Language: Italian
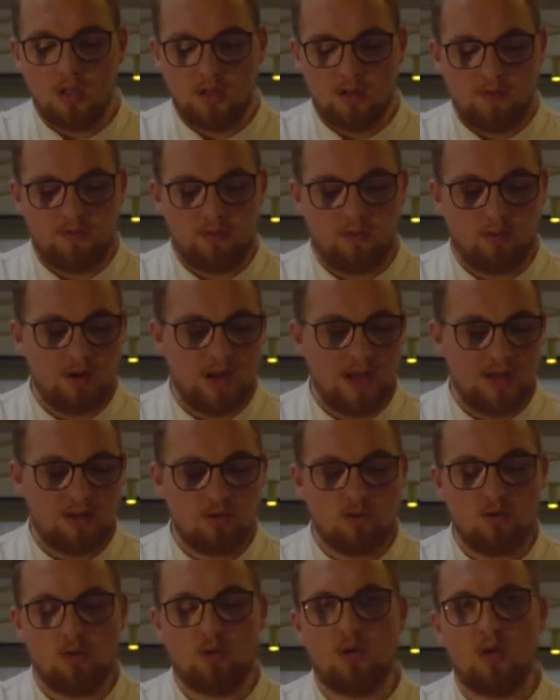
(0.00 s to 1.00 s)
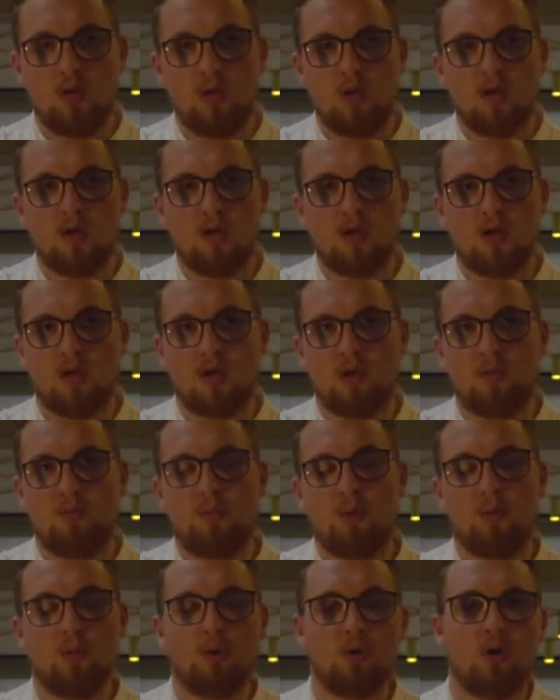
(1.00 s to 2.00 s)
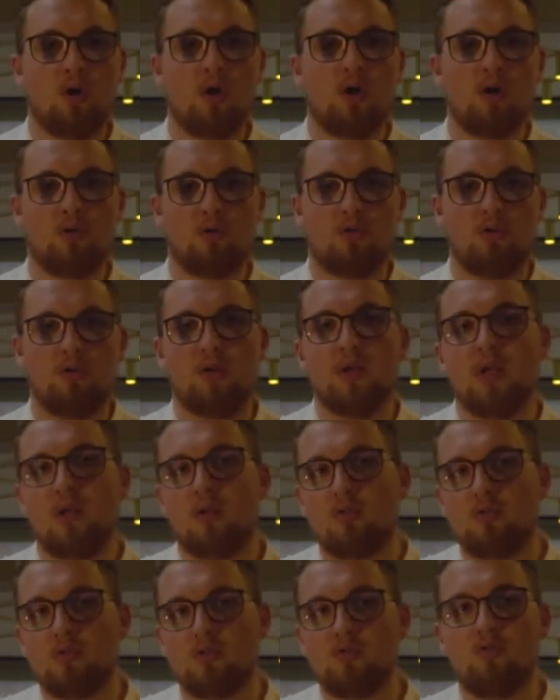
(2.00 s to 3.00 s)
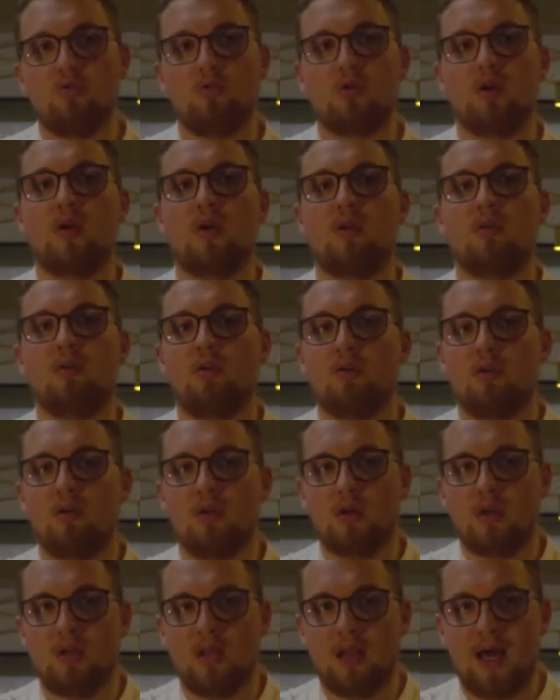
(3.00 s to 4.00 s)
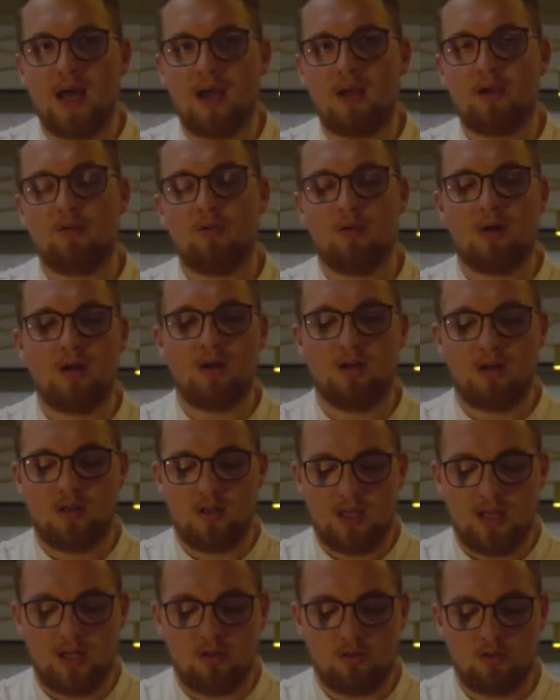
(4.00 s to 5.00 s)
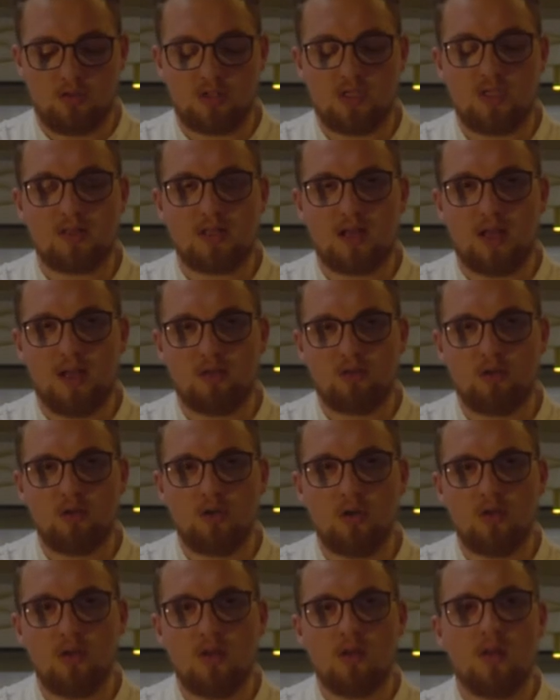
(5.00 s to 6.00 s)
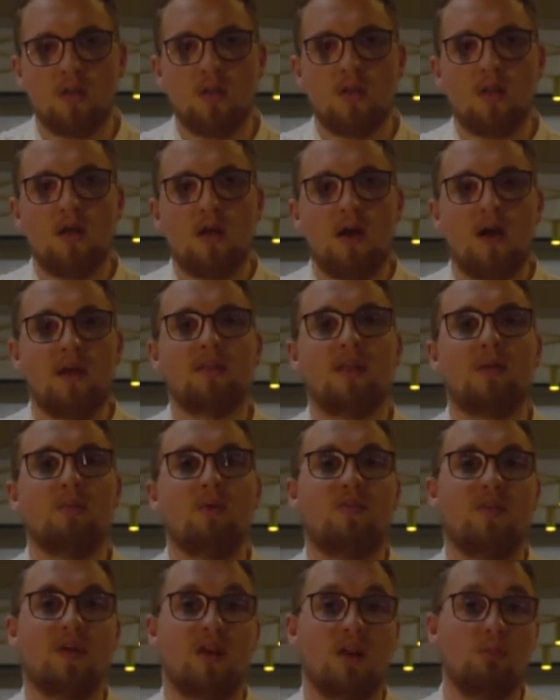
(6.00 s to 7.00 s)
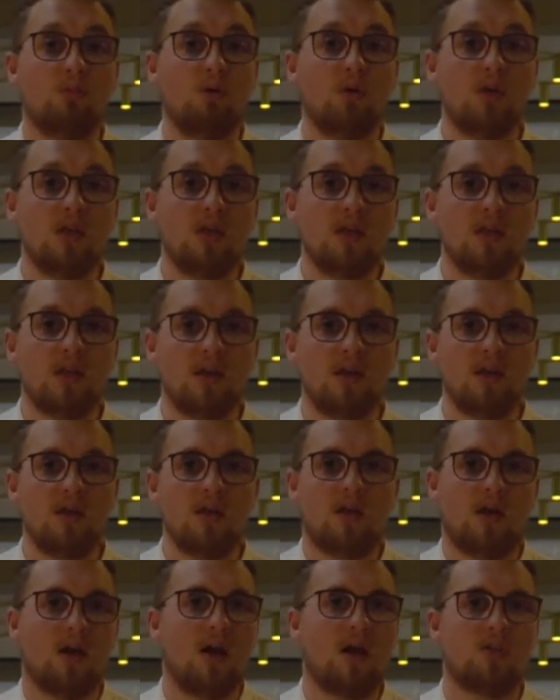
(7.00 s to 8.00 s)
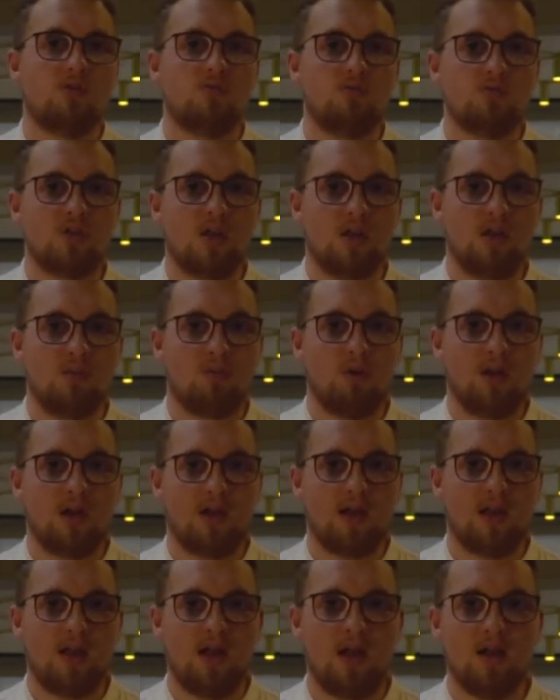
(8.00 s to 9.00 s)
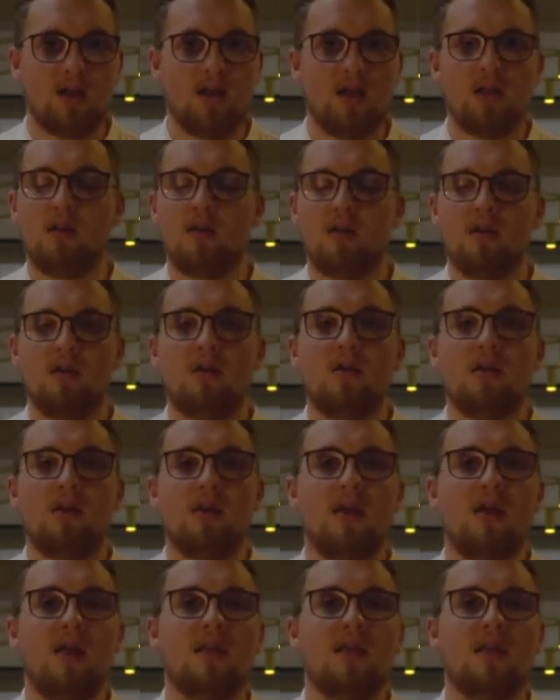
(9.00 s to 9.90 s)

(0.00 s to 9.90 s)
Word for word: frullando il eh, pomodoro con lo zucchero, l'acqua e il concentrato. Andremo a farla bollire, aggiungeremo l'agar agar e